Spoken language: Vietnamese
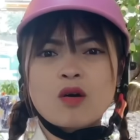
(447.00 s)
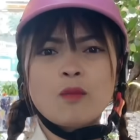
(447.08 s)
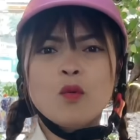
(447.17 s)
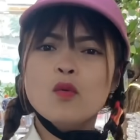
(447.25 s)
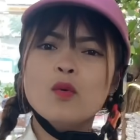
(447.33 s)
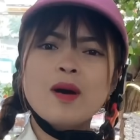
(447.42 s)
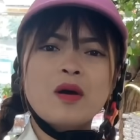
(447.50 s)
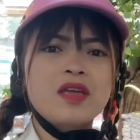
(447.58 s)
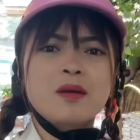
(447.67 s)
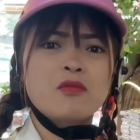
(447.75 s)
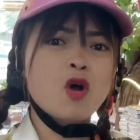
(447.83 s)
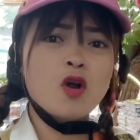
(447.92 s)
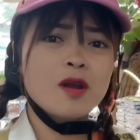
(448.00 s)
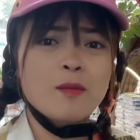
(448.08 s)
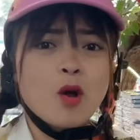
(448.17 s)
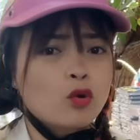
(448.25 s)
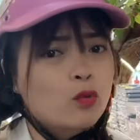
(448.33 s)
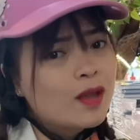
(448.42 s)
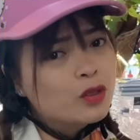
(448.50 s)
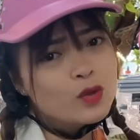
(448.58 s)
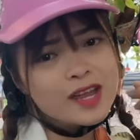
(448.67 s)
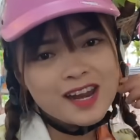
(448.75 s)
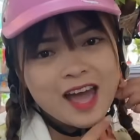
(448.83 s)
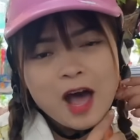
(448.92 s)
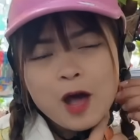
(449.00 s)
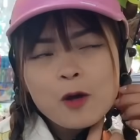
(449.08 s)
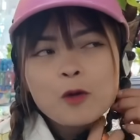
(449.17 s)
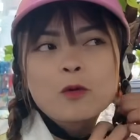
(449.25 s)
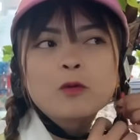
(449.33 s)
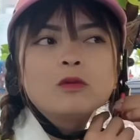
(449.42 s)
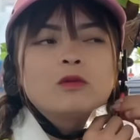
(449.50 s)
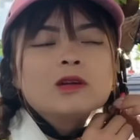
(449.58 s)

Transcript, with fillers: có mũ bảo hiểm Doraemon của bạn Tuyết đâu